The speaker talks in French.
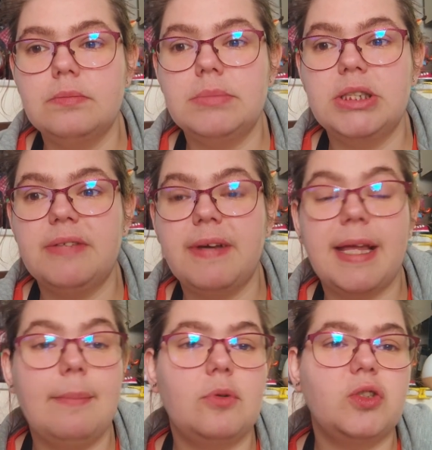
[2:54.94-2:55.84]
mais j'avais
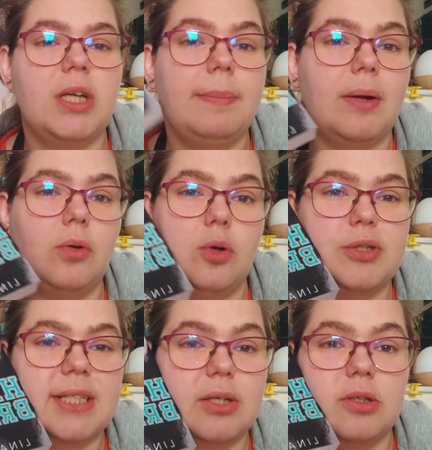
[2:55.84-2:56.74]
rien mangé à part le
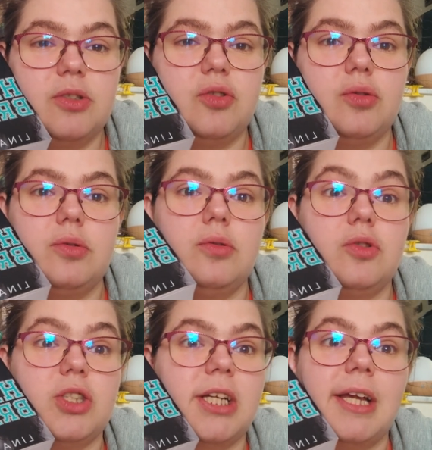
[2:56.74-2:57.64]
Los Tacos. Du
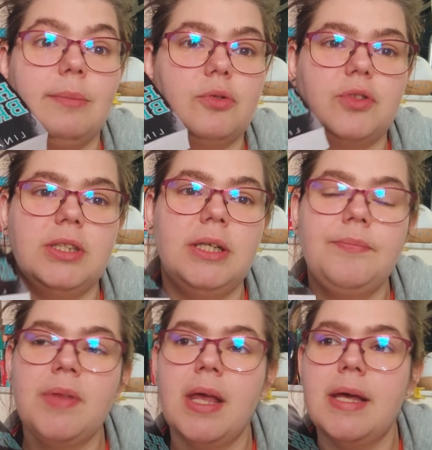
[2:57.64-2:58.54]
coup, j'ai rien mangé.
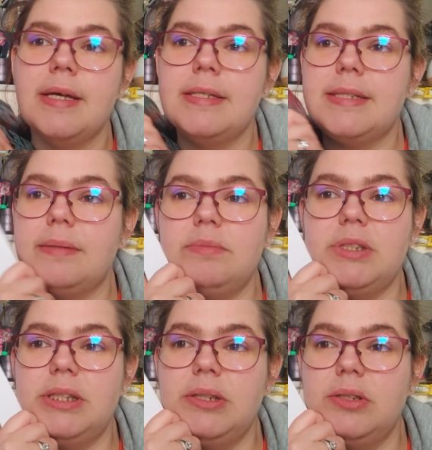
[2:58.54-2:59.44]

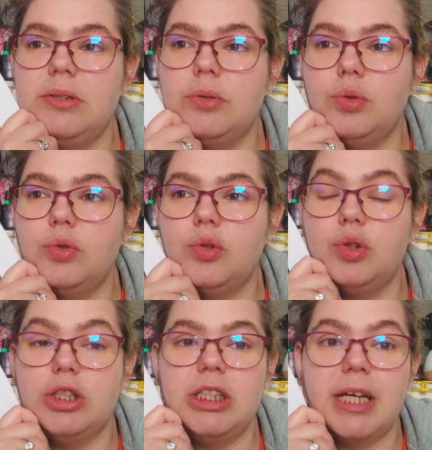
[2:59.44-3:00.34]
Samedi,
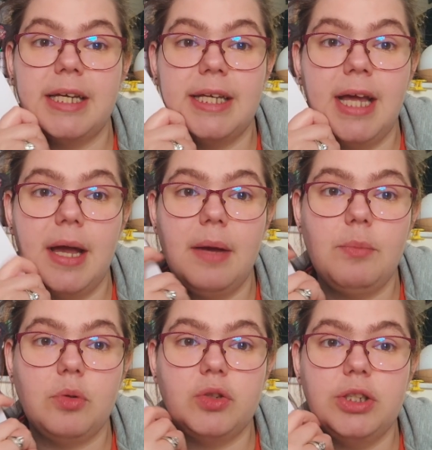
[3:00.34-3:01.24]
j'ai rien
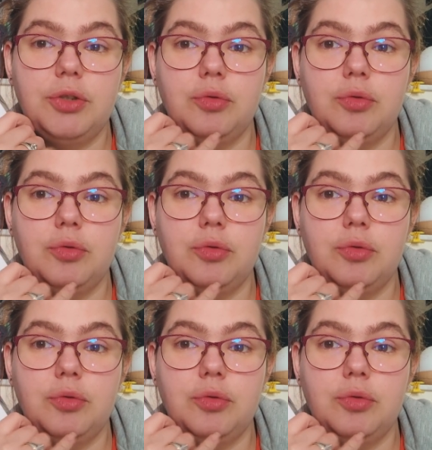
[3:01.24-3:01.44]
mangé